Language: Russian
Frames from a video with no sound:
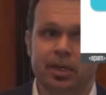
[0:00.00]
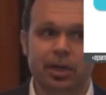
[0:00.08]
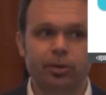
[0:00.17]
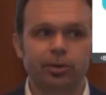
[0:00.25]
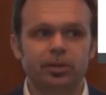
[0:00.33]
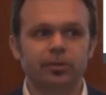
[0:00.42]

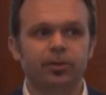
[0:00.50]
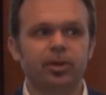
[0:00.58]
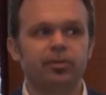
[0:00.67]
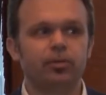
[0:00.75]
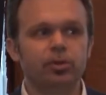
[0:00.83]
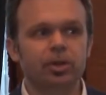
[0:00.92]
какой-то
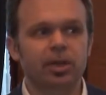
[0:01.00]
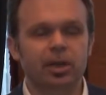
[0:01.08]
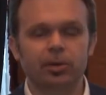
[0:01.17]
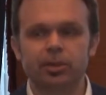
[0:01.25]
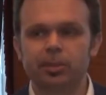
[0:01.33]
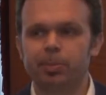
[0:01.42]
фреймворк,
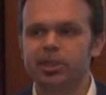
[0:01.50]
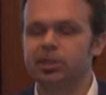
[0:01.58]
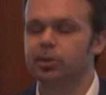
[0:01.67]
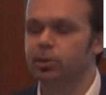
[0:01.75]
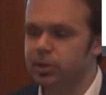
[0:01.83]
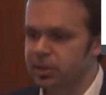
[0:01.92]
какой-то
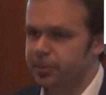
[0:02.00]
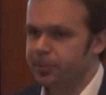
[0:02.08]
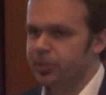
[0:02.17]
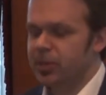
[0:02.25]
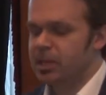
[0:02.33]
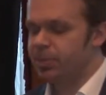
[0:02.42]
подход
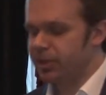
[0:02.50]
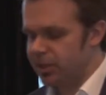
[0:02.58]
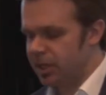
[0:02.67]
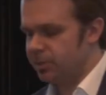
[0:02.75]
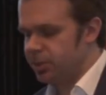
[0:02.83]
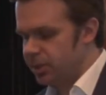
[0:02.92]
и
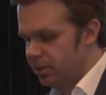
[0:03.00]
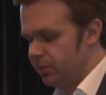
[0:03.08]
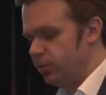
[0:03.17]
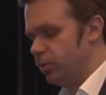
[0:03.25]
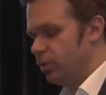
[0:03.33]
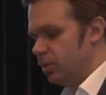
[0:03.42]
пытаемся
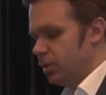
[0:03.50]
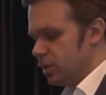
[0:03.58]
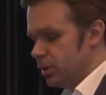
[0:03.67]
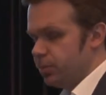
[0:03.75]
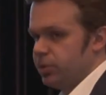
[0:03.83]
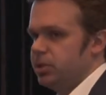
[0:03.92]
его
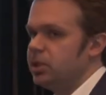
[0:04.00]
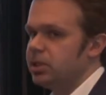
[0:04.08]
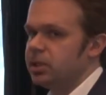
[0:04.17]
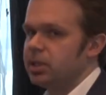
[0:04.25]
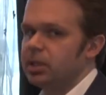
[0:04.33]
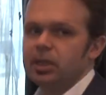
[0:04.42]

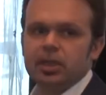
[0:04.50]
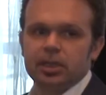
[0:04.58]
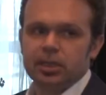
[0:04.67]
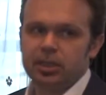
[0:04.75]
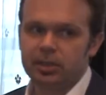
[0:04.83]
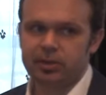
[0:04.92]
запустить.
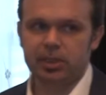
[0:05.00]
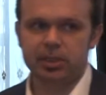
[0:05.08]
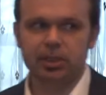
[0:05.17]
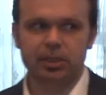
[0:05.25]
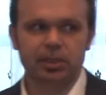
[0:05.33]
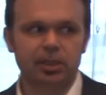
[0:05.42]
Не
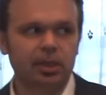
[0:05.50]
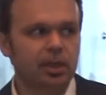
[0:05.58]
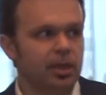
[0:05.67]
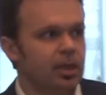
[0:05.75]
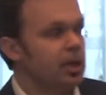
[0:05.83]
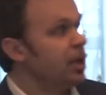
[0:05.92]
взлетит.
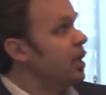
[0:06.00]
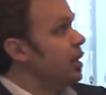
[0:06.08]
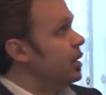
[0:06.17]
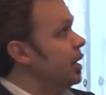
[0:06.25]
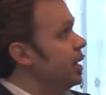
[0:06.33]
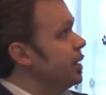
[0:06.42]

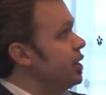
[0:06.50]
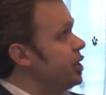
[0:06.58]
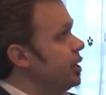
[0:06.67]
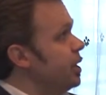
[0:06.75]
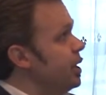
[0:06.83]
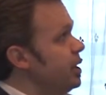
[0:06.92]
Да,
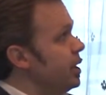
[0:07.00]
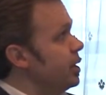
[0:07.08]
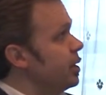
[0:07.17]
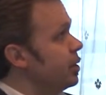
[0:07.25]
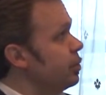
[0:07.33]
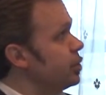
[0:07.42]
начинать
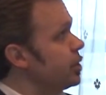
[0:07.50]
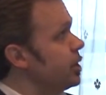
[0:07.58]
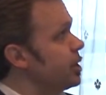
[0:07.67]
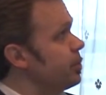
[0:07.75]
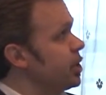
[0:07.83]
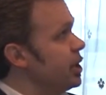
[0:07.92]

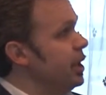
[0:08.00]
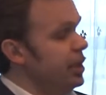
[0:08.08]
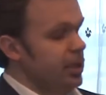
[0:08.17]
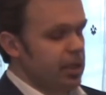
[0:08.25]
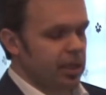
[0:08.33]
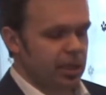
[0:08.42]
нужно с
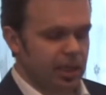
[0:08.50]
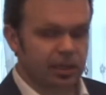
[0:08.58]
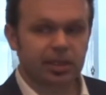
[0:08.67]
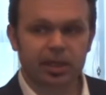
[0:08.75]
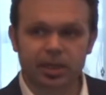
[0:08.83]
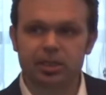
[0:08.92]
мышления.
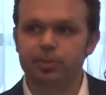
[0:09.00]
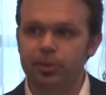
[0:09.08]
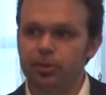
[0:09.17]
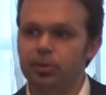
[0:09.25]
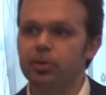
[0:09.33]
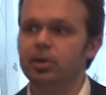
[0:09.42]
Это как раз
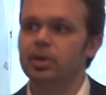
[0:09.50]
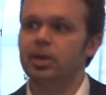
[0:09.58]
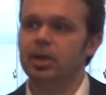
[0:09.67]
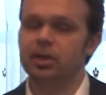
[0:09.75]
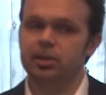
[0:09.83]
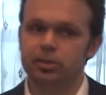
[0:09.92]
про
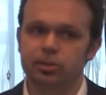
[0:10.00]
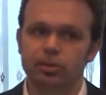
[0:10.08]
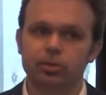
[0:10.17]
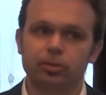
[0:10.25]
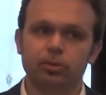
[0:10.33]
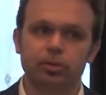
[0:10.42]

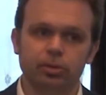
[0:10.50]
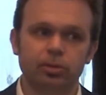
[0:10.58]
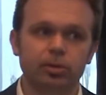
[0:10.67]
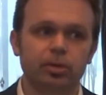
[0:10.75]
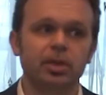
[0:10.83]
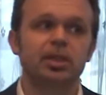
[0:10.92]
организационную
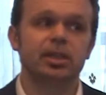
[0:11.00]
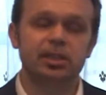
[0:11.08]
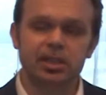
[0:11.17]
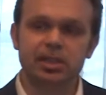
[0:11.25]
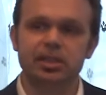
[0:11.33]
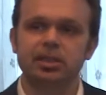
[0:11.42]
культуру.
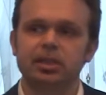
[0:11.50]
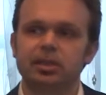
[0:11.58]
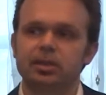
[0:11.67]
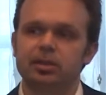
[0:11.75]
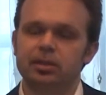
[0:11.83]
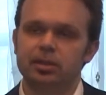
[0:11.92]

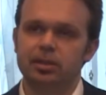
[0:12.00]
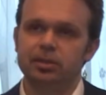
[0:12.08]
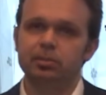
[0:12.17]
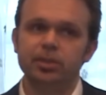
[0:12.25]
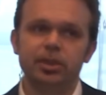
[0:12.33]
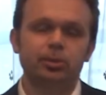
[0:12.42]
Естественно,
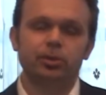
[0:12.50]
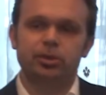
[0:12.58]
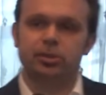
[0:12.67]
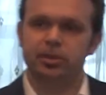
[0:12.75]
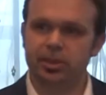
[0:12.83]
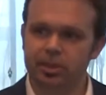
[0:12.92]
а, мы не
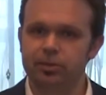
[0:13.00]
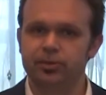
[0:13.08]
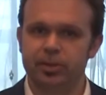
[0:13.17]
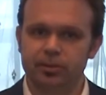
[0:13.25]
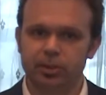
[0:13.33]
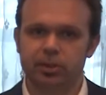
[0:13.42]
можем сразу
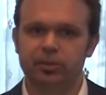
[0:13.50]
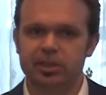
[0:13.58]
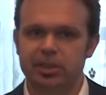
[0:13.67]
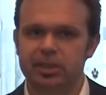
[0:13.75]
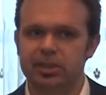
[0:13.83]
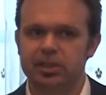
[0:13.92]
всего этого
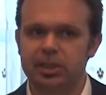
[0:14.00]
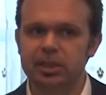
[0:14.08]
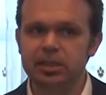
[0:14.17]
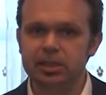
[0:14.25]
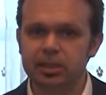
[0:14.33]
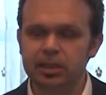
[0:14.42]
слона
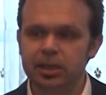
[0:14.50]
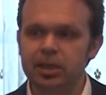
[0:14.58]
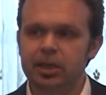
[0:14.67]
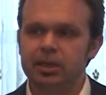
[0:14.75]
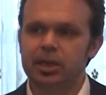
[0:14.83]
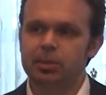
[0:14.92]
съесть.
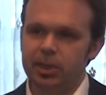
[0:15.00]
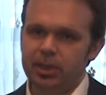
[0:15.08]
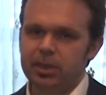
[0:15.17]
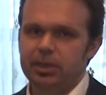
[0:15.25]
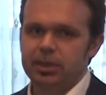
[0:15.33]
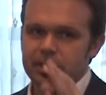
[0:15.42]
Да,
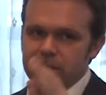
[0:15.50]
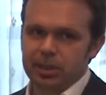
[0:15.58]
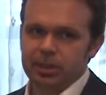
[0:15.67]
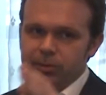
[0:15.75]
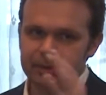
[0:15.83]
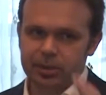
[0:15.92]
мы
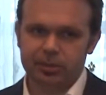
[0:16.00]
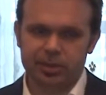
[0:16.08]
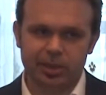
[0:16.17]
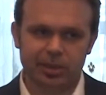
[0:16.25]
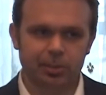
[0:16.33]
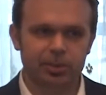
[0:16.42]
делаем вот этого
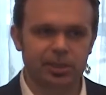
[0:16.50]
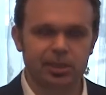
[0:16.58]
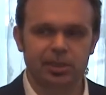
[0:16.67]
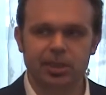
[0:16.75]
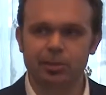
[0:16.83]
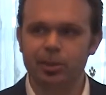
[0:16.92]
слона по
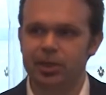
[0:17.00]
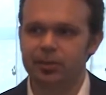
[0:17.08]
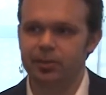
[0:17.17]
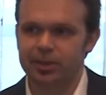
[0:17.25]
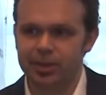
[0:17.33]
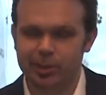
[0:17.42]
частям,
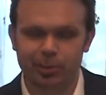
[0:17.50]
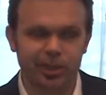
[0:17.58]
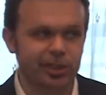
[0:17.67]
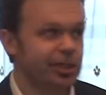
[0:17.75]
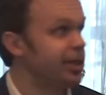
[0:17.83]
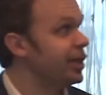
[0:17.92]
элефант
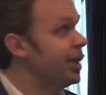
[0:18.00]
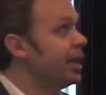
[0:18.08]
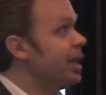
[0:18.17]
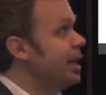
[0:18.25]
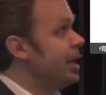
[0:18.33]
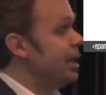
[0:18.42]
карпаччо,
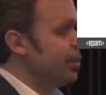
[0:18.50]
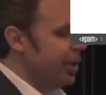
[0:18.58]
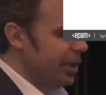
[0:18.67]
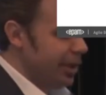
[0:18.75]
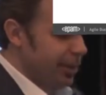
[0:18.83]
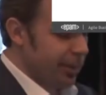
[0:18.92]
и
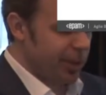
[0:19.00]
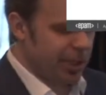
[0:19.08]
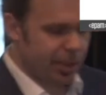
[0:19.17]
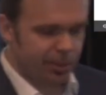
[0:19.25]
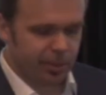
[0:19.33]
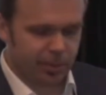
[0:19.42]
мы а,
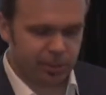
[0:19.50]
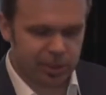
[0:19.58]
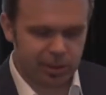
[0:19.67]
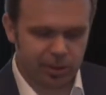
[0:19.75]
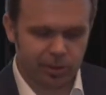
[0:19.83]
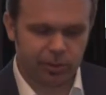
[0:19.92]
меняем
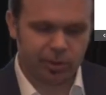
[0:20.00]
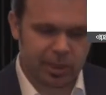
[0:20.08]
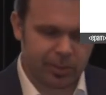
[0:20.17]
мышление у одной